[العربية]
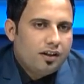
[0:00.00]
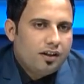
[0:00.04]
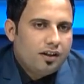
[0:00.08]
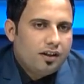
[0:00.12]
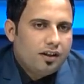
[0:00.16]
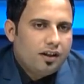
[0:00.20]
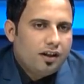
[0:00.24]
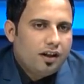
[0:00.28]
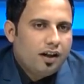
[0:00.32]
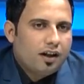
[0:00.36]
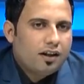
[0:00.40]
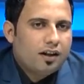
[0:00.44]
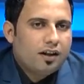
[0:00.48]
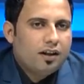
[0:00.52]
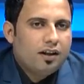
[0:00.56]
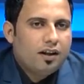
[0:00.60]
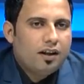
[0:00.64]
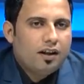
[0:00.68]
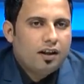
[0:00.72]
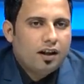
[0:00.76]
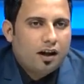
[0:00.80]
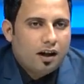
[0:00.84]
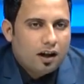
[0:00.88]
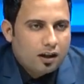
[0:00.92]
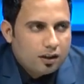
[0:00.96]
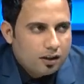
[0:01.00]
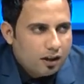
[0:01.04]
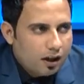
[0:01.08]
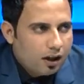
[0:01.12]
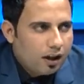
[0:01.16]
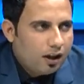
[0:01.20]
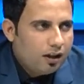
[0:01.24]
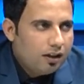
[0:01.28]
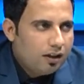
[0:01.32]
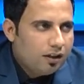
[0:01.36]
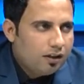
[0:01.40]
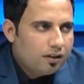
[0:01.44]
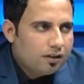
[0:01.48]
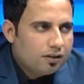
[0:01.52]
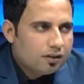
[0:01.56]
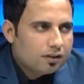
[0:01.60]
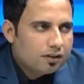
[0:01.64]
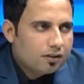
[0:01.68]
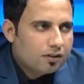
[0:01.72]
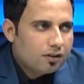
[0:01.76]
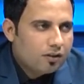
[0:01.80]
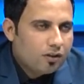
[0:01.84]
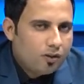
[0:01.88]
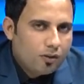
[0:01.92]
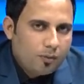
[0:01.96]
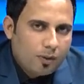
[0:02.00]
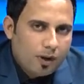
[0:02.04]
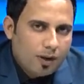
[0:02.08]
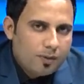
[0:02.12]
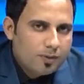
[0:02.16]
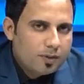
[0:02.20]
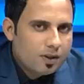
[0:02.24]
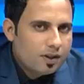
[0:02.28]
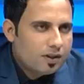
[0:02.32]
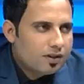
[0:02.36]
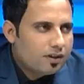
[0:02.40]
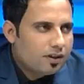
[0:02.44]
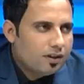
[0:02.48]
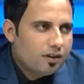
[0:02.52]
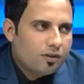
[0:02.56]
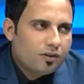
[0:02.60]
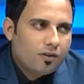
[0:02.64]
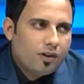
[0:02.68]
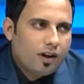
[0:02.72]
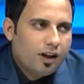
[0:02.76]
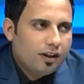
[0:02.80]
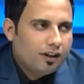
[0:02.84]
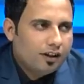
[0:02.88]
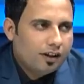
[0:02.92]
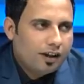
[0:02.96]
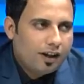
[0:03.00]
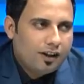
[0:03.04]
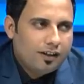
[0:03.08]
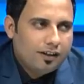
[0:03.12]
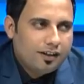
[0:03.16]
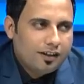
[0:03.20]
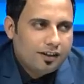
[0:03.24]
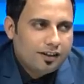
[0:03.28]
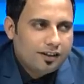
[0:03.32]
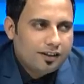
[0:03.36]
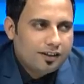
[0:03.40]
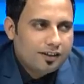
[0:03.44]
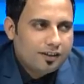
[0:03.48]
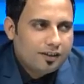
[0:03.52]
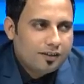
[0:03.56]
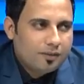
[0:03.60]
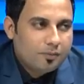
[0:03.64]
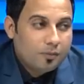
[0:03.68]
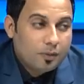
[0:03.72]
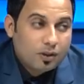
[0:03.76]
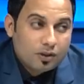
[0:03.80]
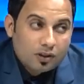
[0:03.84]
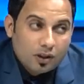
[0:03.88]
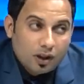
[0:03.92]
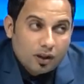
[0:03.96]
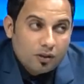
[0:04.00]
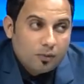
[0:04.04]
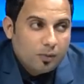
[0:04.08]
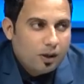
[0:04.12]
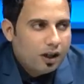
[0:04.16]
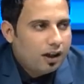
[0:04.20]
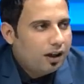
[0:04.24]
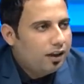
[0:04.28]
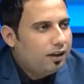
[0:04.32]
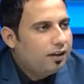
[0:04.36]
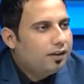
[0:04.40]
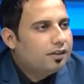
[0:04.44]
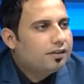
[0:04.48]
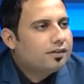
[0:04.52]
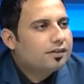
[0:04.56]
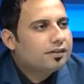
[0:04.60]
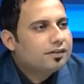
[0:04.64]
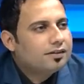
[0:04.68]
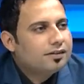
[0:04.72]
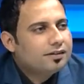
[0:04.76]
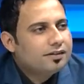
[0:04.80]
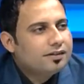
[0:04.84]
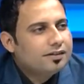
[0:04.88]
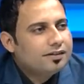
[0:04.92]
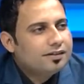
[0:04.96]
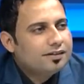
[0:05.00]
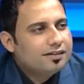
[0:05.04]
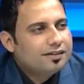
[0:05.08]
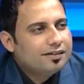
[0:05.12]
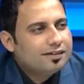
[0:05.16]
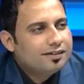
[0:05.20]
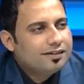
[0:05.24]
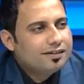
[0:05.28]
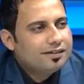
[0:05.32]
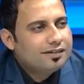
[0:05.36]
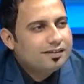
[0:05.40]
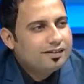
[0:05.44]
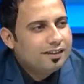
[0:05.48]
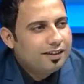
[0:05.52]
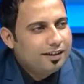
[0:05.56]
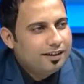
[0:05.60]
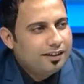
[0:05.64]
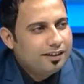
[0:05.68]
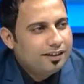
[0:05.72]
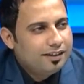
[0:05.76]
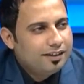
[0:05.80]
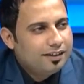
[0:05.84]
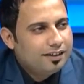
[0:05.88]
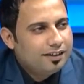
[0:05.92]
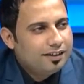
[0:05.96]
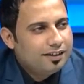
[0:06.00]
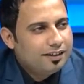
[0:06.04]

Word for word: لكن اذا اريد اقلد خوب حمزه يستحق واحد يقلده بس انا ما اقلد حلو ايه قالوا